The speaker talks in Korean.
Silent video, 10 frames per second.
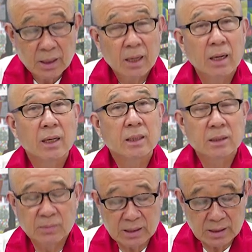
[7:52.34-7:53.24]
아,
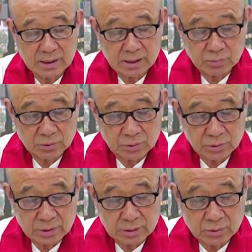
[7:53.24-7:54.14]
히말라야
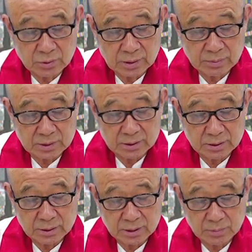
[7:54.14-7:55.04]
불교라고 하면
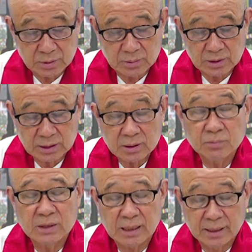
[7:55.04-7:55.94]
이렇게 범위가
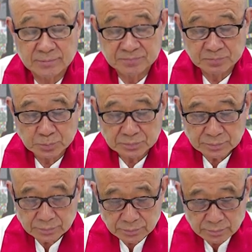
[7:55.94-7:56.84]
큽니다.
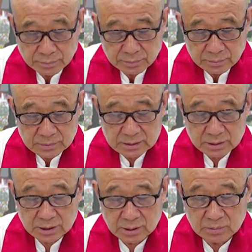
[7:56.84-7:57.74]

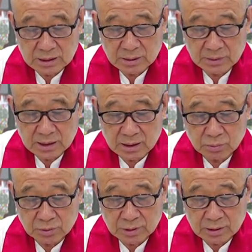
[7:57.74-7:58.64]
지금은 히말라야
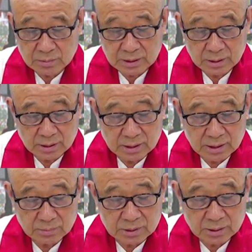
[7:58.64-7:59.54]
불교라고 하면
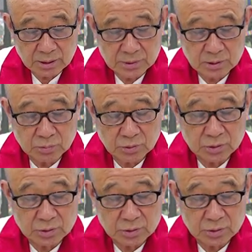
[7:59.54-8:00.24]
거의가 뭐 티베트 불교